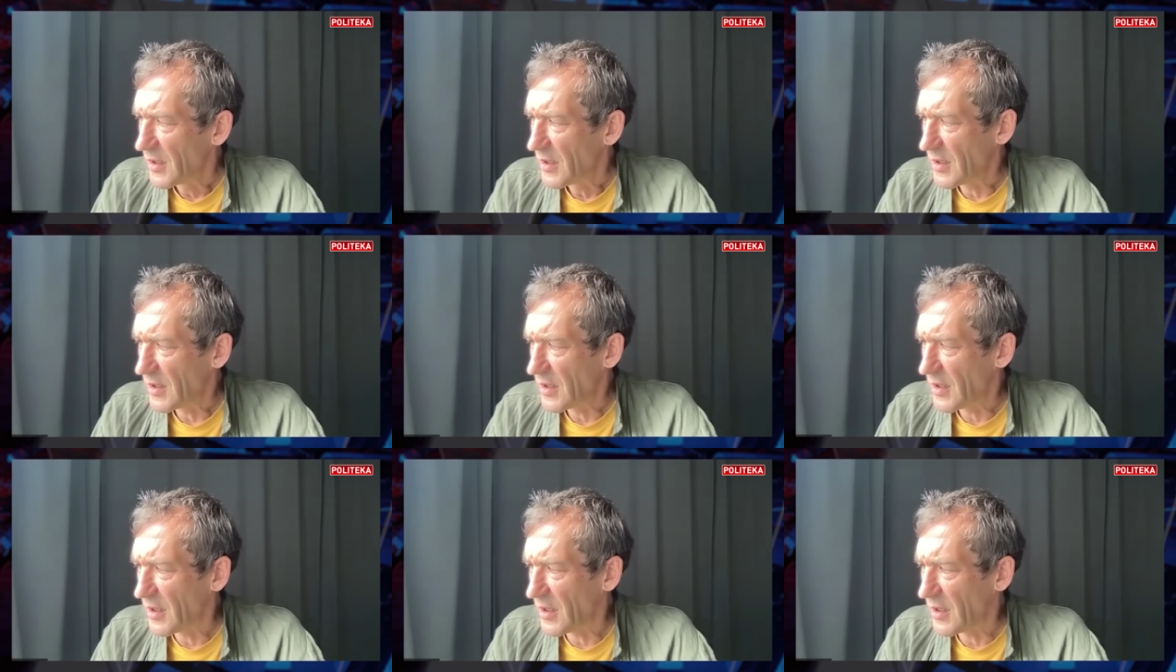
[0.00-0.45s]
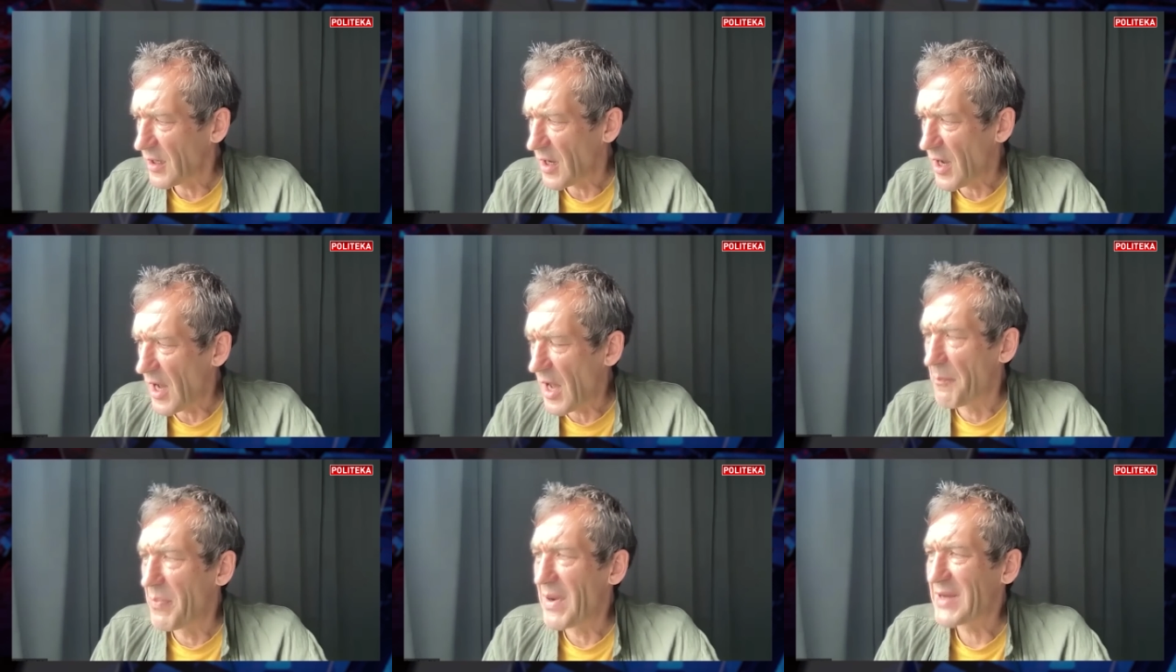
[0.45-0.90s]
э,
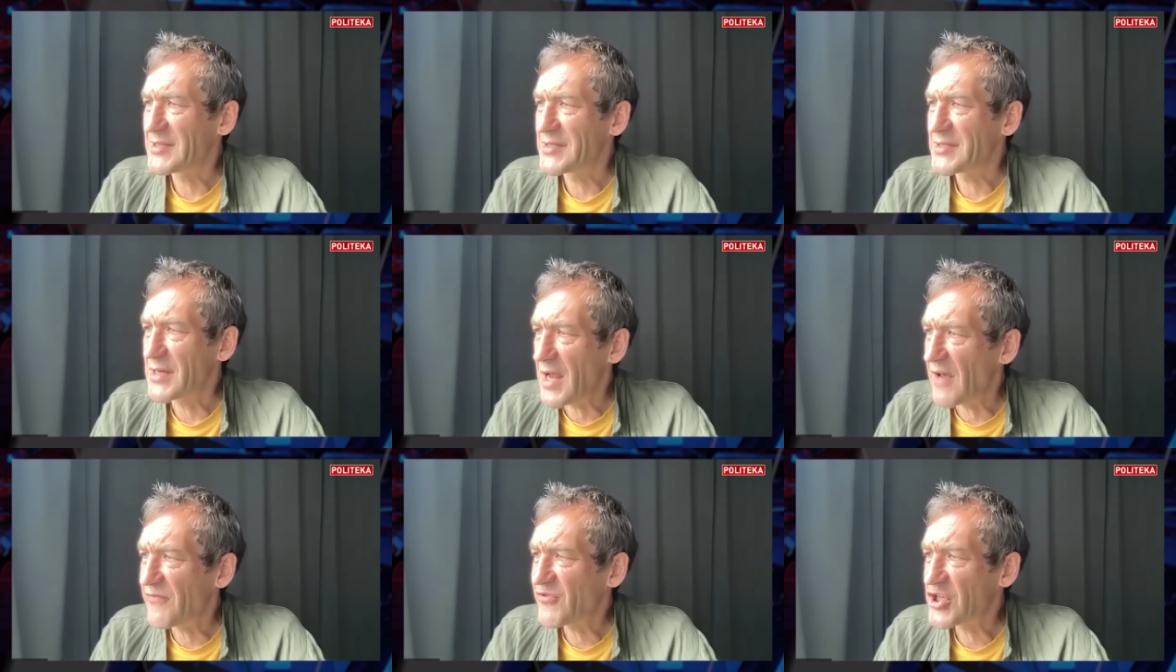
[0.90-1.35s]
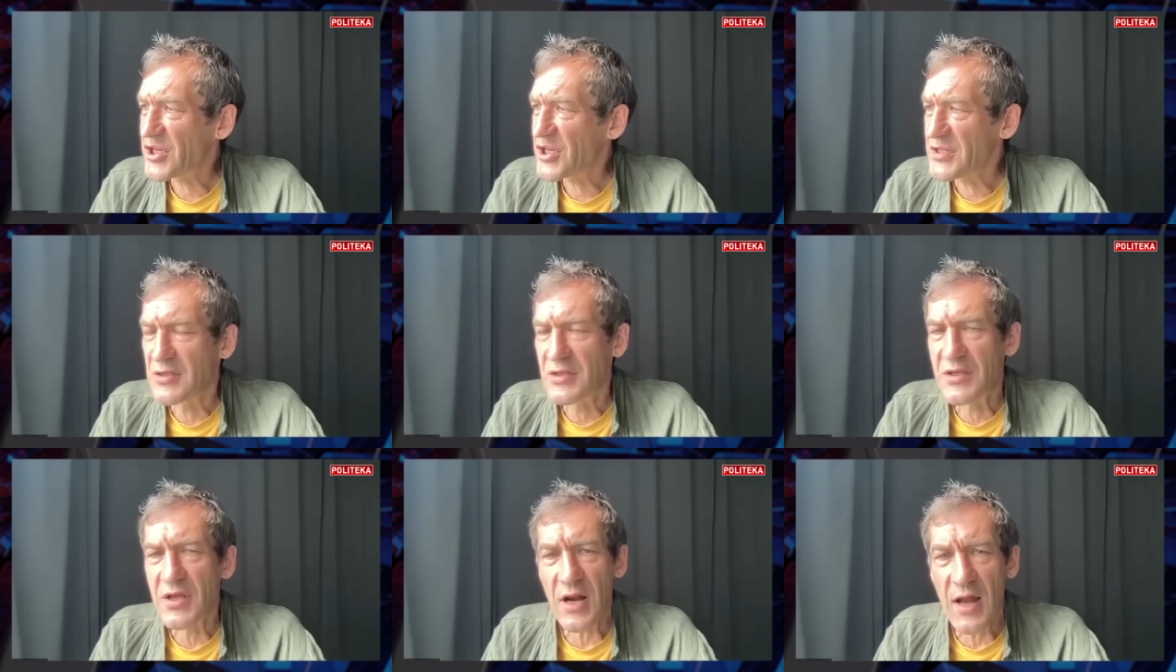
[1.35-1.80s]

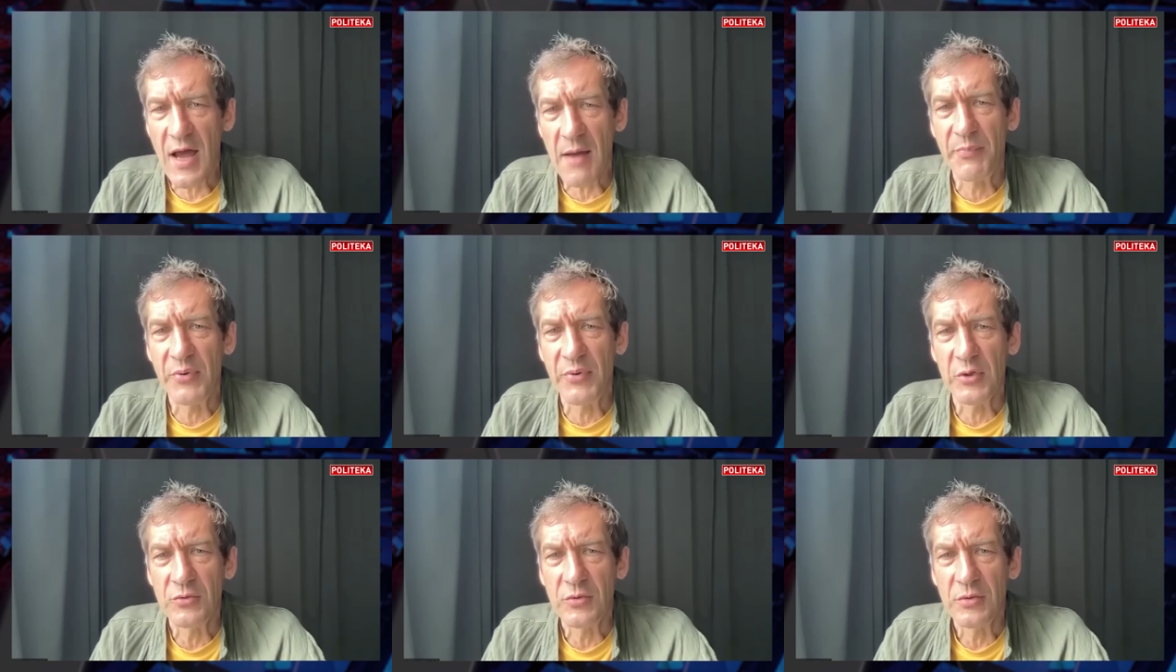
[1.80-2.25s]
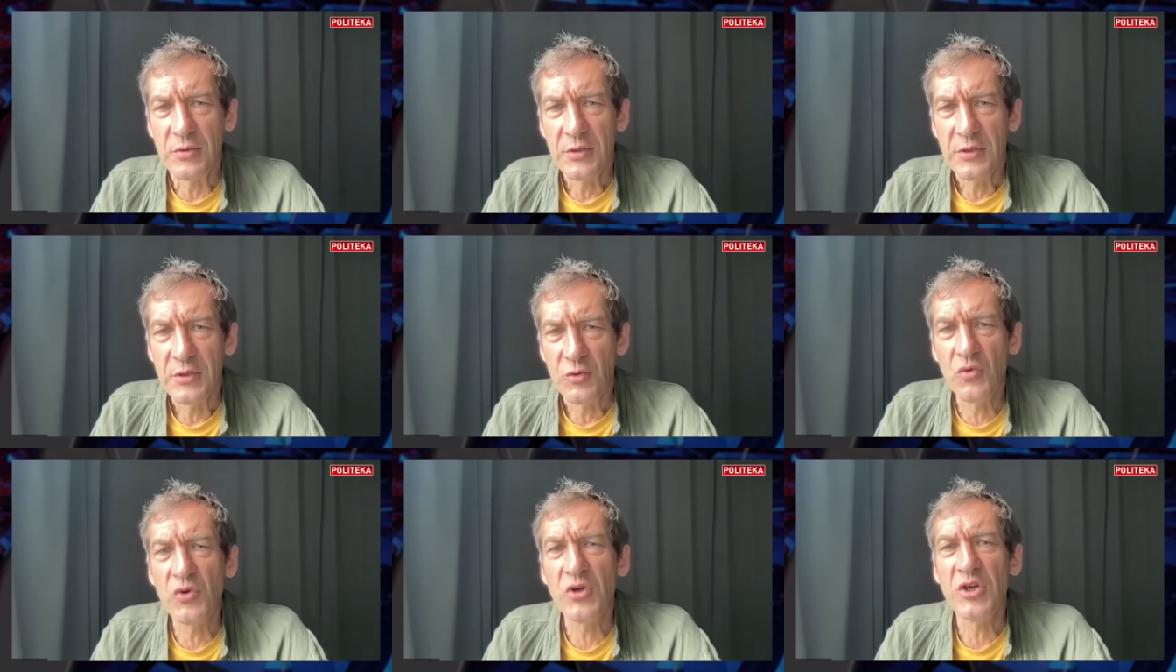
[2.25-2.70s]
обосравшись, драпают
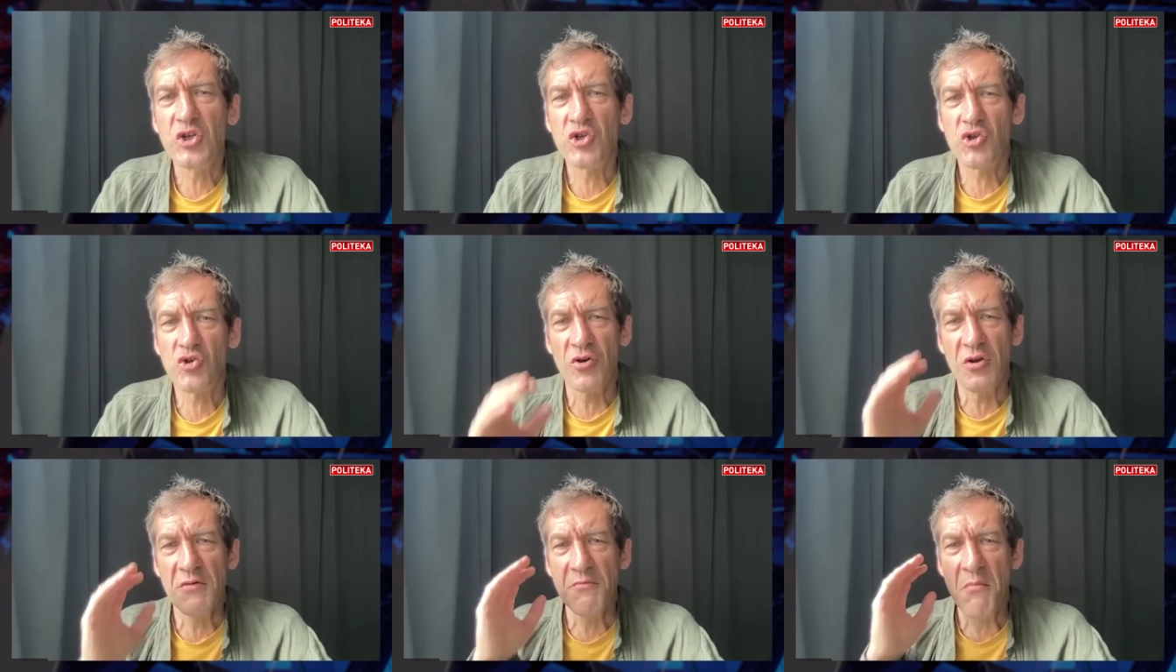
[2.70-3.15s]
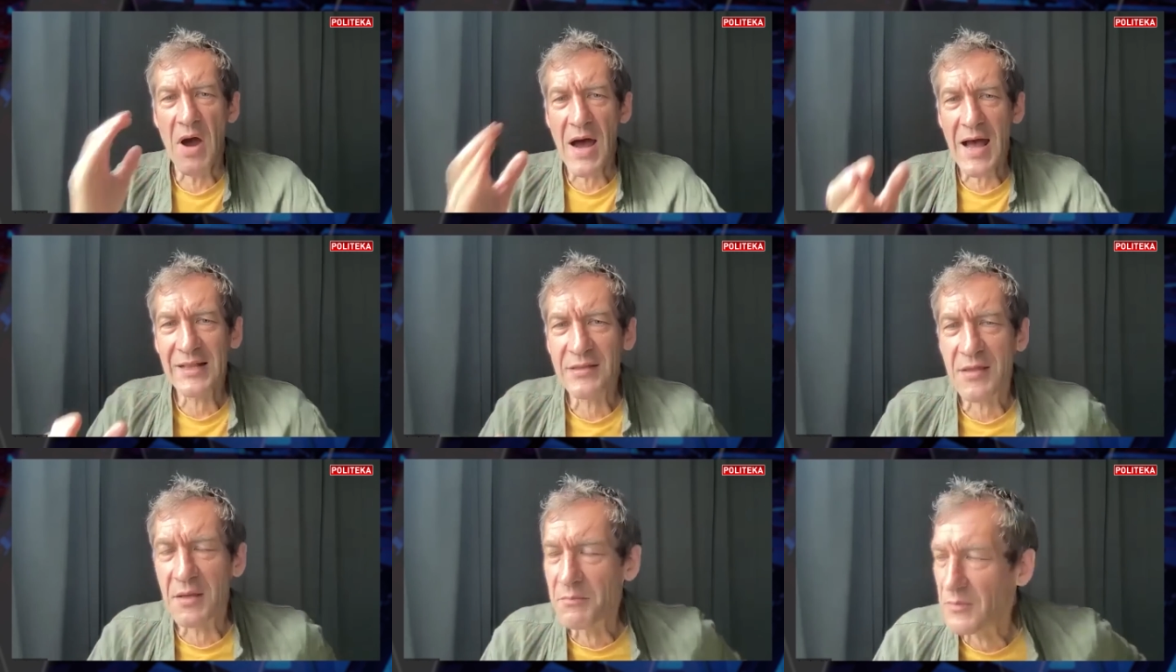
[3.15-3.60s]
ну и еще и
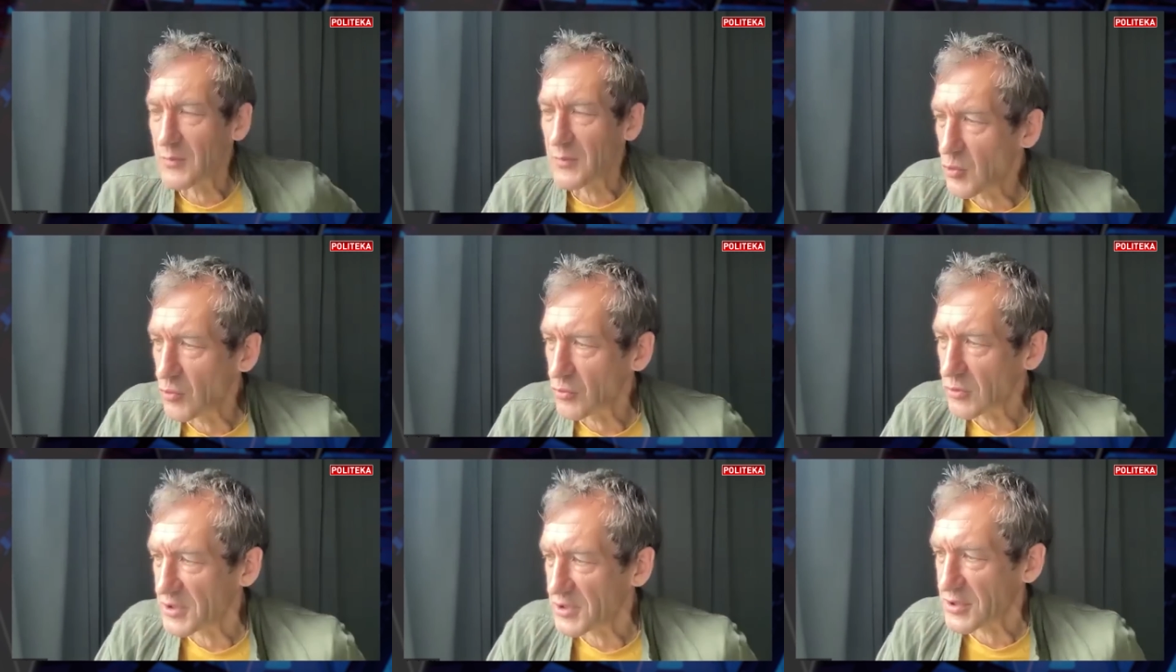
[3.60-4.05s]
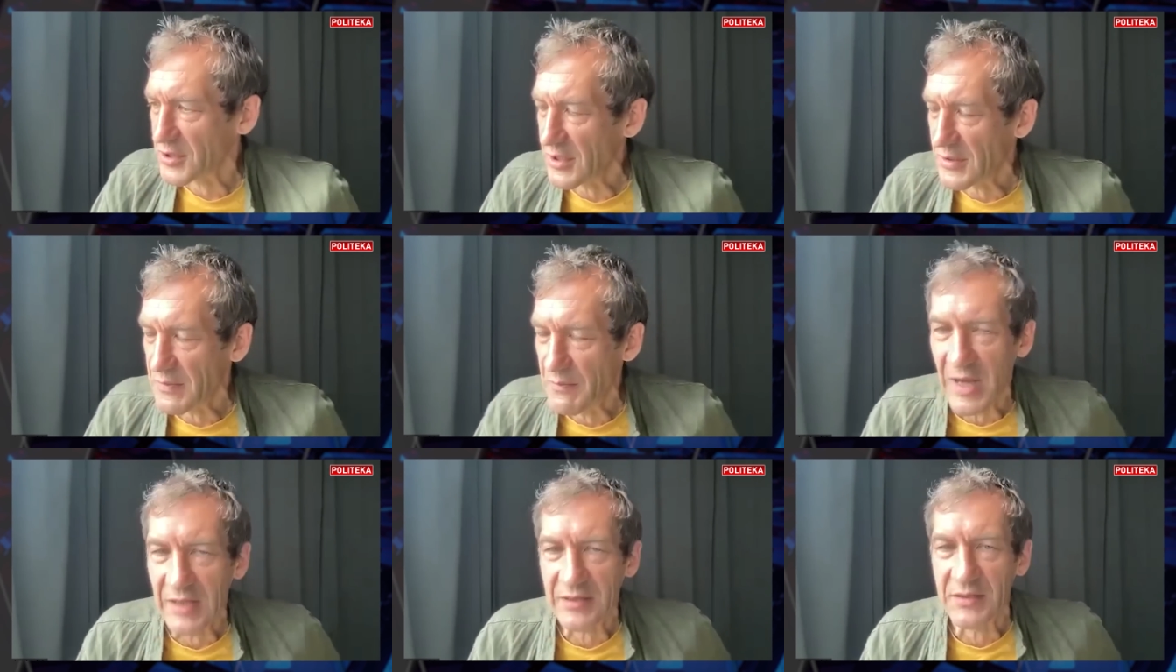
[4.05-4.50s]
матом, ну, так
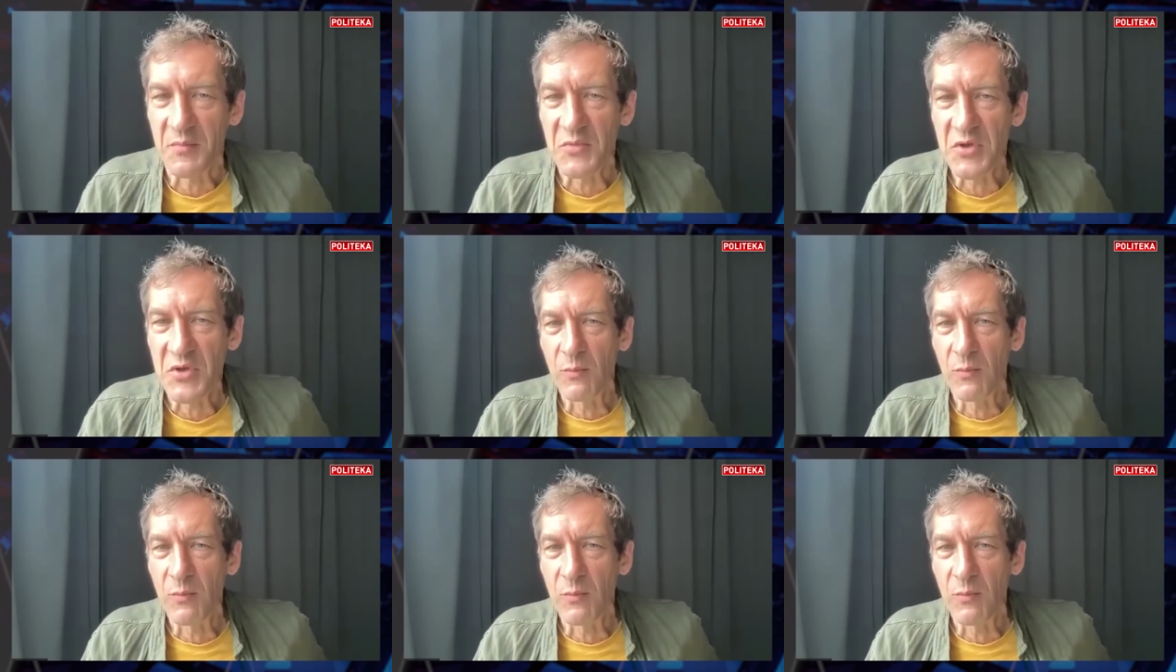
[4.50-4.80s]
сказать, матом